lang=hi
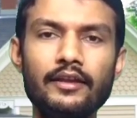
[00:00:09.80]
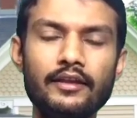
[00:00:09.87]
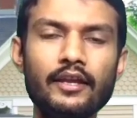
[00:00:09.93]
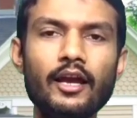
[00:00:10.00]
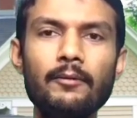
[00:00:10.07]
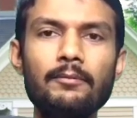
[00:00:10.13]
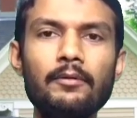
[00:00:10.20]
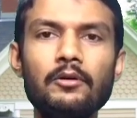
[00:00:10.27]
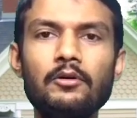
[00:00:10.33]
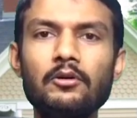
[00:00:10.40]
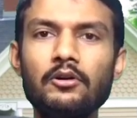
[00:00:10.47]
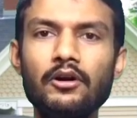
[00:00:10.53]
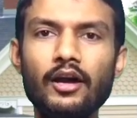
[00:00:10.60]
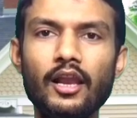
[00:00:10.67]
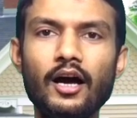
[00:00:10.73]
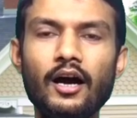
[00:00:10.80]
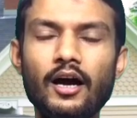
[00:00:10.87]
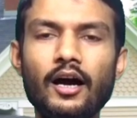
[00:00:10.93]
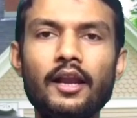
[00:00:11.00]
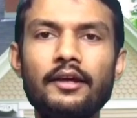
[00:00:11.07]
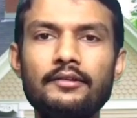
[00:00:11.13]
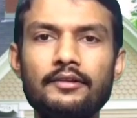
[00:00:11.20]
ये आप लोग को कला
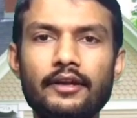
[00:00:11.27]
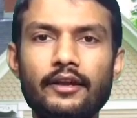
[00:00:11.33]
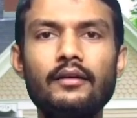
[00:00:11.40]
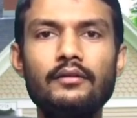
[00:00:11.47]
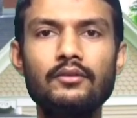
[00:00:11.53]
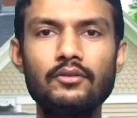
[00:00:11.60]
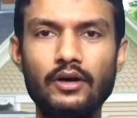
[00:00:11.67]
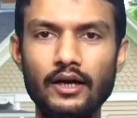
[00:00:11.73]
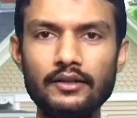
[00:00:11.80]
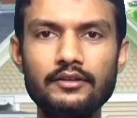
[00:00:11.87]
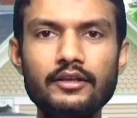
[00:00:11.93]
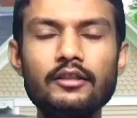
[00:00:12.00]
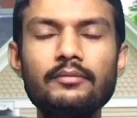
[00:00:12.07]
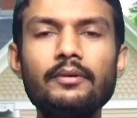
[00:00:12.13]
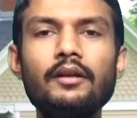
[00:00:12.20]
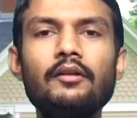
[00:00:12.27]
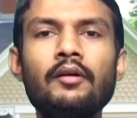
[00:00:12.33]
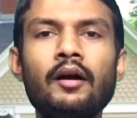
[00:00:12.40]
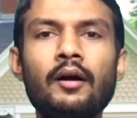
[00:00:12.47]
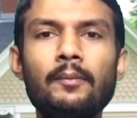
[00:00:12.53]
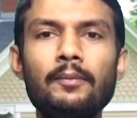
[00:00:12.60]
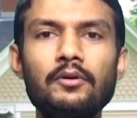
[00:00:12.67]
आना चाहिए तो, तो आज के इस वीडियो
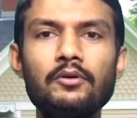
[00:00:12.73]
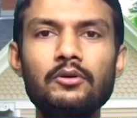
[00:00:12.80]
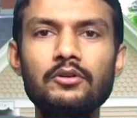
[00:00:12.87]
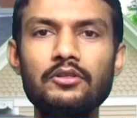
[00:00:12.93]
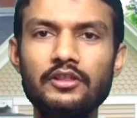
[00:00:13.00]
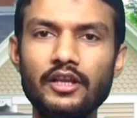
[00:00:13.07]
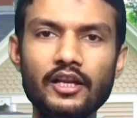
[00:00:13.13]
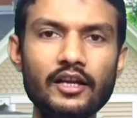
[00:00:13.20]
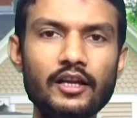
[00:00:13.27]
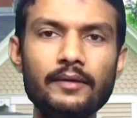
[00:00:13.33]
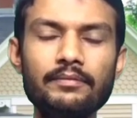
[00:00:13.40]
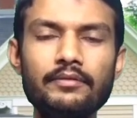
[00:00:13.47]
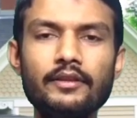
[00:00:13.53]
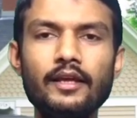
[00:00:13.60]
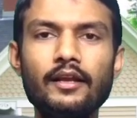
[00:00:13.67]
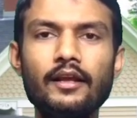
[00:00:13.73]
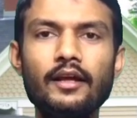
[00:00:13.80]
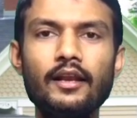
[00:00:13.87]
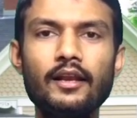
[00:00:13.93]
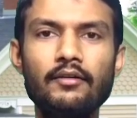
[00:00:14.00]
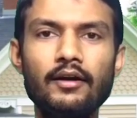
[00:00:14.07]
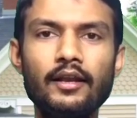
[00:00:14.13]
में हम आप लोग को तीन टिप्स शेयर
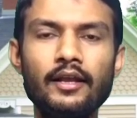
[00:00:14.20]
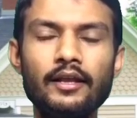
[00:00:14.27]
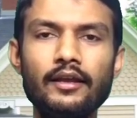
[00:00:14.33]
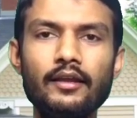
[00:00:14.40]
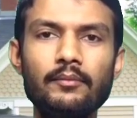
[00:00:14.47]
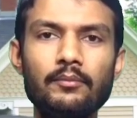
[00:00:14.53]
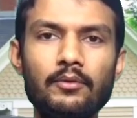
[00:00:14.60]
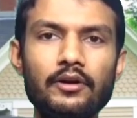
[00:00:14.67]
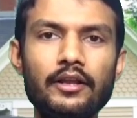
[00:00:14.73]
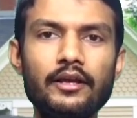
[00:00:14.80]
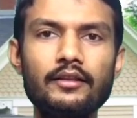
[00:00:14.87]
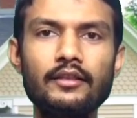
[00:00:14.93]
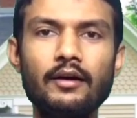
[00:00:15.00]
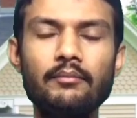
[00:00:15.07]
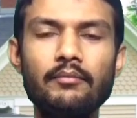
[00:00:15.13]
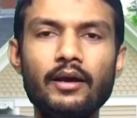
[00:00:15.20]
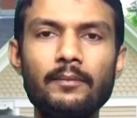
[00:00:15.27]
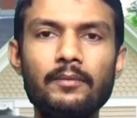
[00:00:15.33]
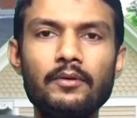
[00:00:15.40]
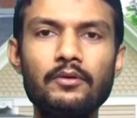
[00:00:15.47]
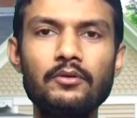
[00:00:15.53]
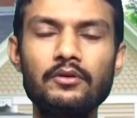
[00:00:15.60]
करने वाले हैं कि बोर्ड एग्ज़ाम में
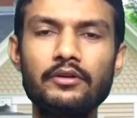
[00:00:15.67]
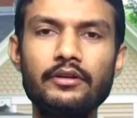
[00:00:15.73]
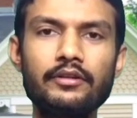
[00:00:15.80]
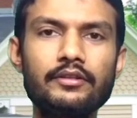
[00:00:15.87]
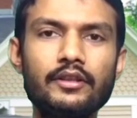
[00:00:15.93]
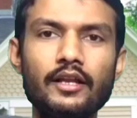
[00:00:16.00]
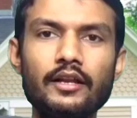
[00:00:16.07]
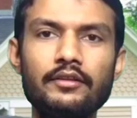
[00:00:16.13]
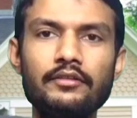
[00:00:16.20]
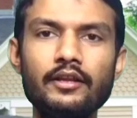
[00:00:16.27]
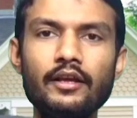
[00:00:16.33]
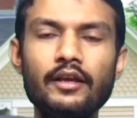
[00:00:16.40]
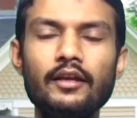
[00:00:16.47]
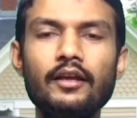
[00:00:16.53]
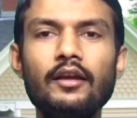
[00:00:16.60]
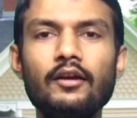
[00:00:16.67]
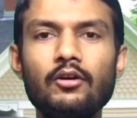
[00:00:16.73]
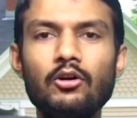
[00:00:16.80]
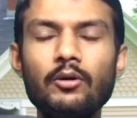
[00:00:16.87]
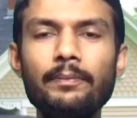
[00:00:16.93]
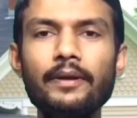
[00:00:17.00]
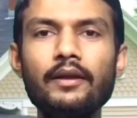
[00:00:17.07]
आप लोग को किस तरह से
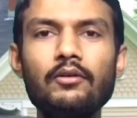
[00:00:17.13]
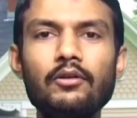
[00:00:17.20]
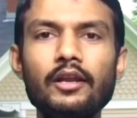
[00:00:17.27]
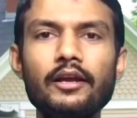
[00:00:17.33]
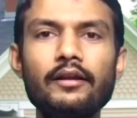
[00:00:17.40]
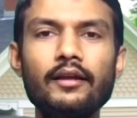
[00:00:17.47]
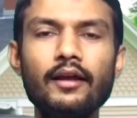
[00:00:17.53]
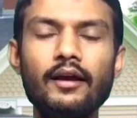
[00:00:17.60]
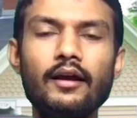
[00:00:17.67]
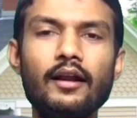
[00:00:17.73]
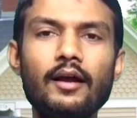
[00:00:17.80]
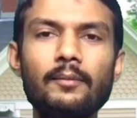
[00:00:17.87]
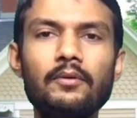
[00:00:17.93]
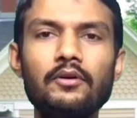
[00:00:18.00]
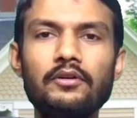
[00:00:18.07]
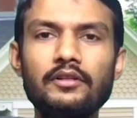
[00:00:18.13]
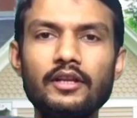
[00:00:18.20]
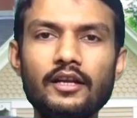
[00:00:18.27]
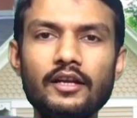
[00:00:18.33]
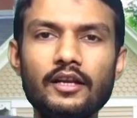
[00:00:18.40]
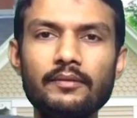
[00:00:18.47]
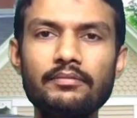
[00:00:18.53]
कॉपी को लिखना है अगर आप लोग
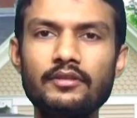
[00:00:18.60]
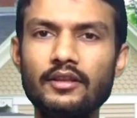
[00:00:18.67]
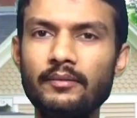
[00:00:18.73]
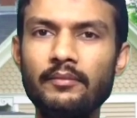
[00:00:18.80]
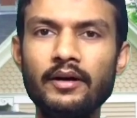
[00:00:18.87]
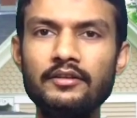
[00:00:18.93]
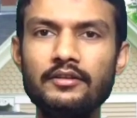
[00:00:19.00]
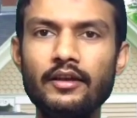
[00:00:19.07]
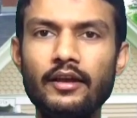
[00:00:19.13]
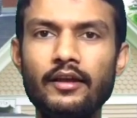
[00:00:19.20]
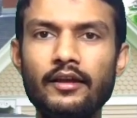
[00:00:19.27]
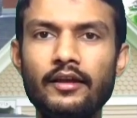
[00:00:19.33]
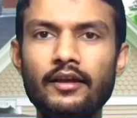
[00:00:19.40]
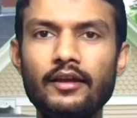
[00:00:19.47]
तीन टिप्स समझ गए